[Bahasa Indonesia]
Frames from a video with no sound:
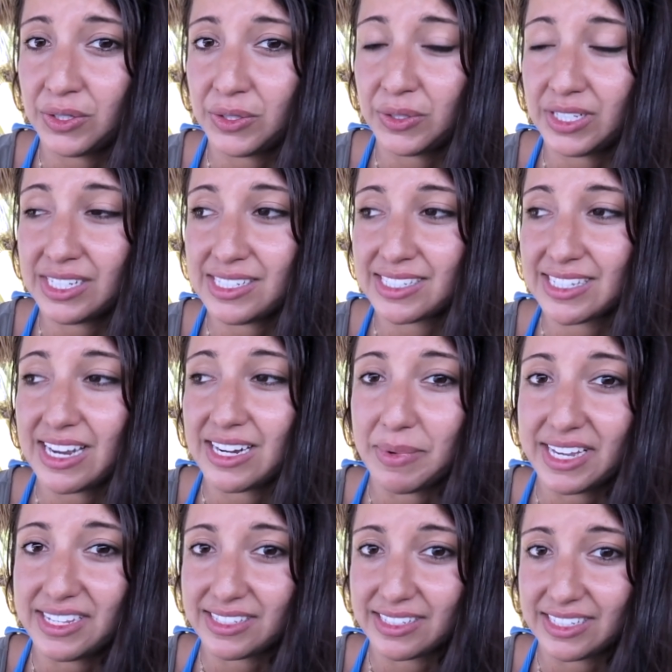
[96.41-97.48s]
favorit
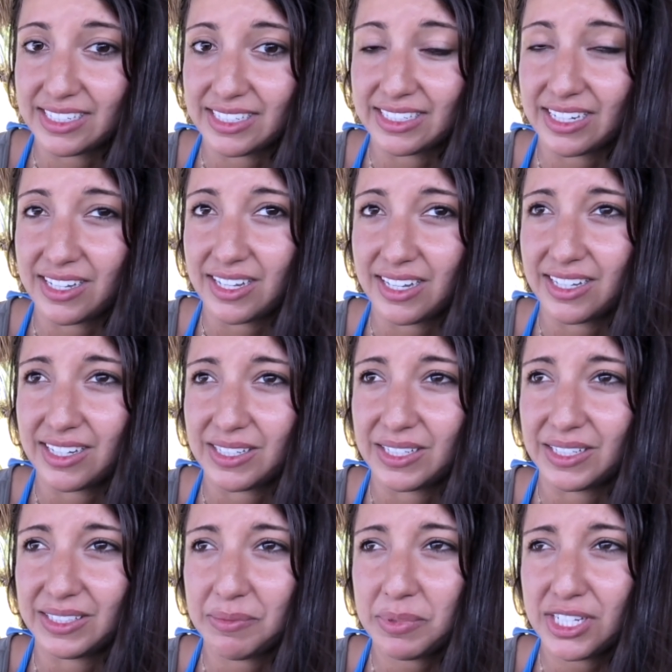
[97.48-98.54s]
saya berdasarkan
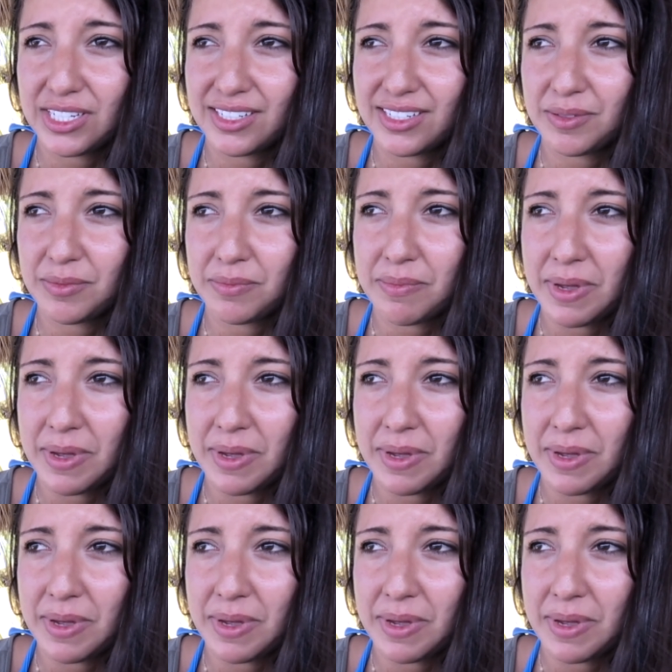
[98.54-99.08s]
temuan Dr.